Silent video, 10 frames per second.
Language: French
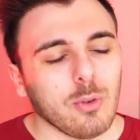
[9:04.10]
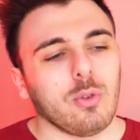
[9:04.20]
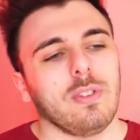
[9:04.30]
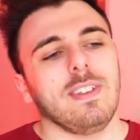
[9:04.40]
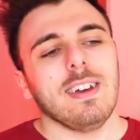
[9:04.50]
Et on
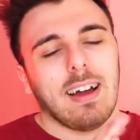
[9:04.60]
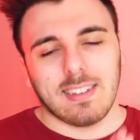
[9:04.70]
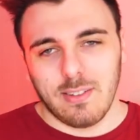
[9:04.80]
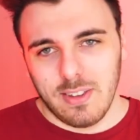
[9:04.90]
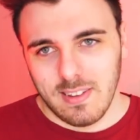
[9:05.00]
se dit à
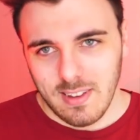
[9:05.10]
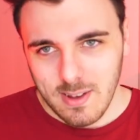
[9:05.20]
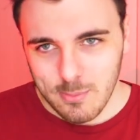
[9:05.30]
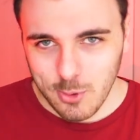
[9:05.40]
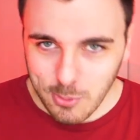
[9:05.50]
très vite
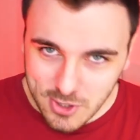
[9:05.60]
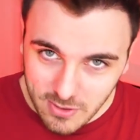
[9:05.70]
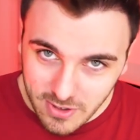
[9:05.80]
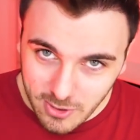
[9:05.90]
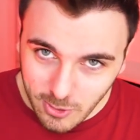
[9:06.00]
pour de
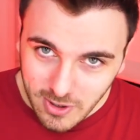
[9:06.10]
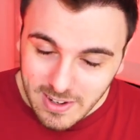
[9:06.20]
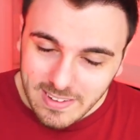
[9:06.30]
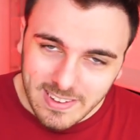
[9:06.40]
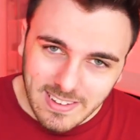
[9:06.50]
prochaines vidéos.
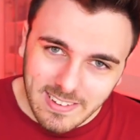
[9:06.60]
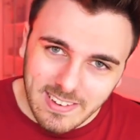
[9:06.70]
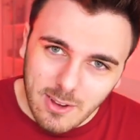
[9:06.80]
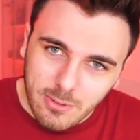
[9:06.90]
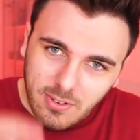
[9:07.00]
C'était
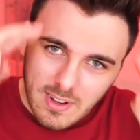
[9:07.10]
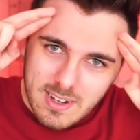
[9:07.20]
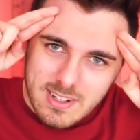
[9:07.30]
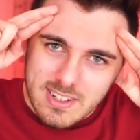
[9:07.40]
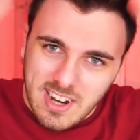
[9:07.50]
Sif,
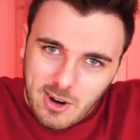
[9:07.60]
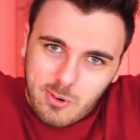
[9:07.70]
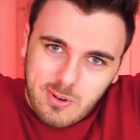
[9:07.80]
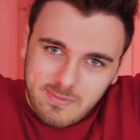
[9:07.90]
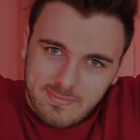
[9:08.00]

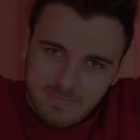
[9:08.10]
ciao